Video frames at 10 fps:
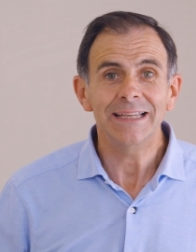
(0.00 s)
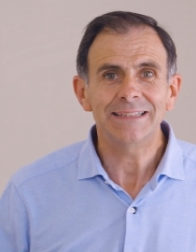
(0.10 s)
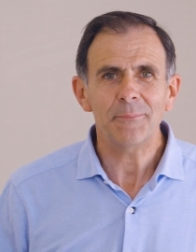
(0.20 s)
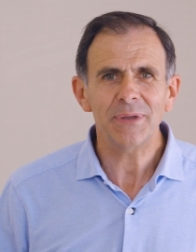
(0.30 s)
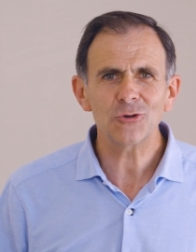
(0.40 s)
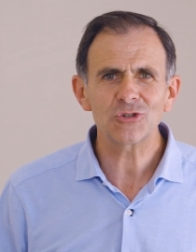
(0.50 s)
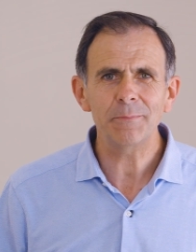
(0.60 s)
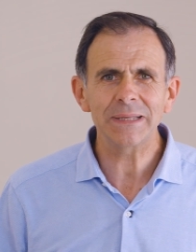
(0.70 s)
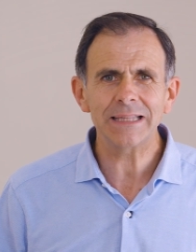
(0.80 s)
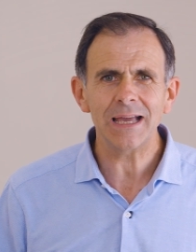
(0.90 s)
y también nos
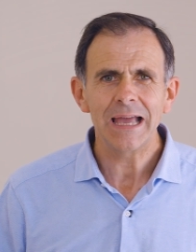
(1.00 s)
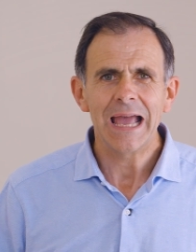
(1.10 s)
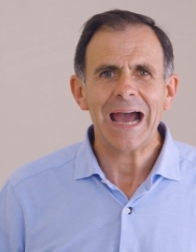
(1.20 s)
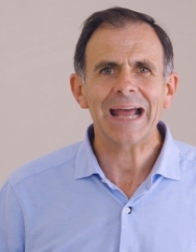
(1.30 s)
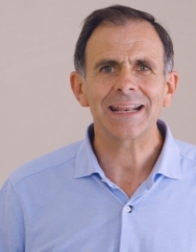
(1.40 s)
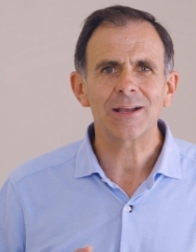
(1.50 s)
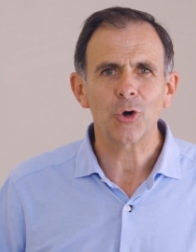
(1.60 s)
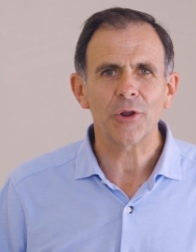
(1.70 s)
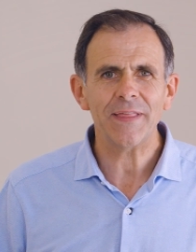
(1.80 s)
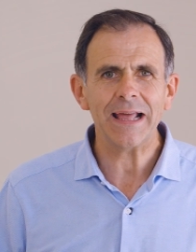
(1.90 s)
invita a
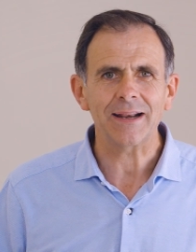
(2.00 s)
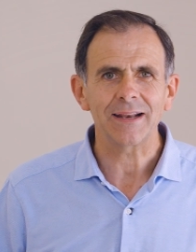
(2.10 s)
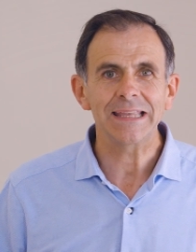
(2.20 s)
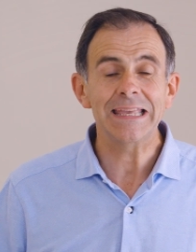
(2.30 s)
recordar